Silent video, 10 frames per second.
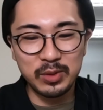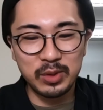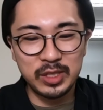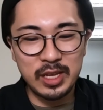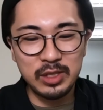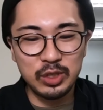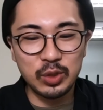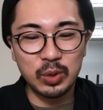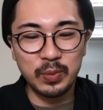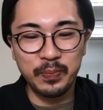まずこれ全
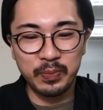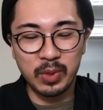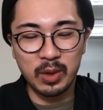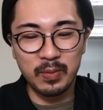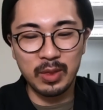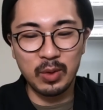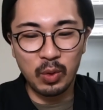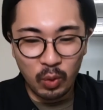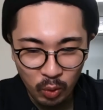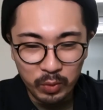長5